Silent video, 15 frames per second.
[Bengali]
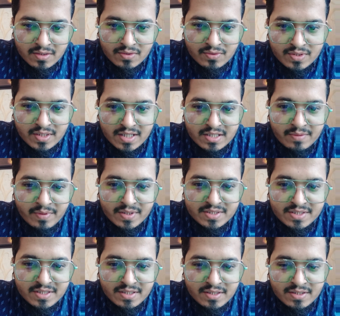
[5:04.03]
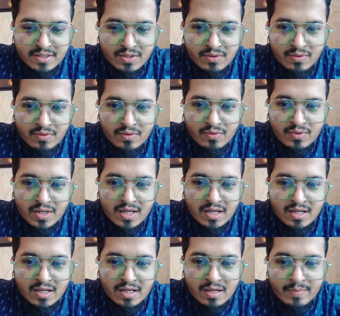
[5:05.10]
তো দেখতে পাচ্ছি ওরা
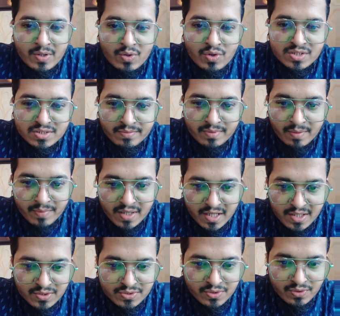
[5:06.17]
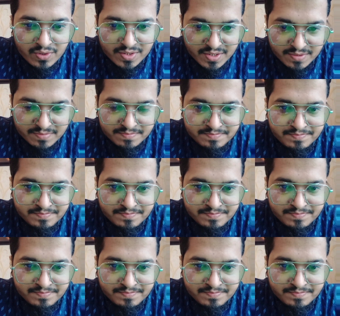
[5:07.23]
আমার হোয়াটসঅ্যাপ নাম্বারটা ইউজ করেছে